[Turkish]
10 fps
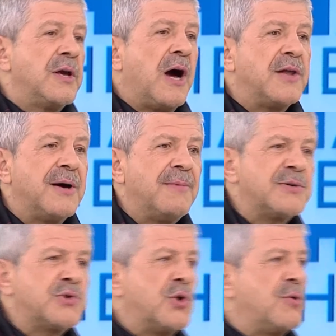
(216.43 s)
Ya
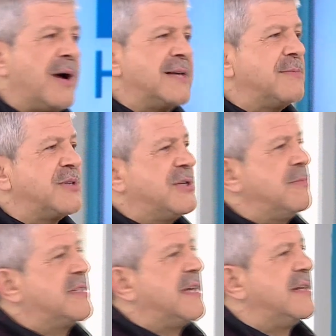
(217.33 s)
adama sormaz mı?
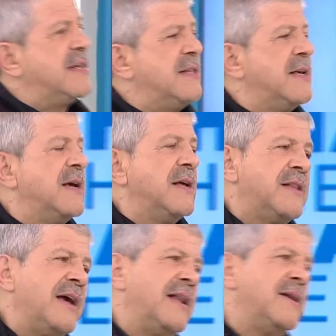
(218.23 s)
Şimdi senin
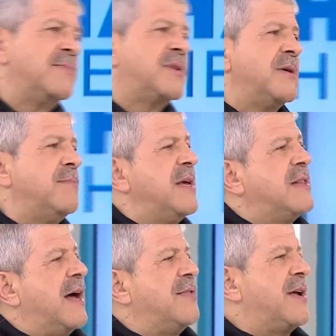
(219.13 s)
diyelim ki
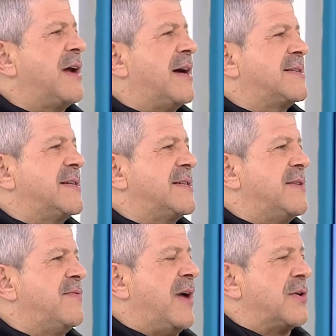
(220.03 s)
midende
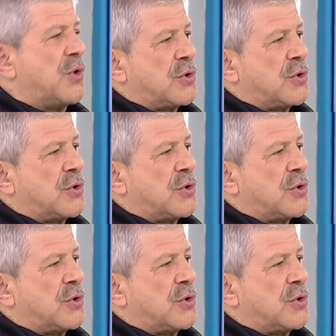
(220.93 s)
rahatsızlığın var.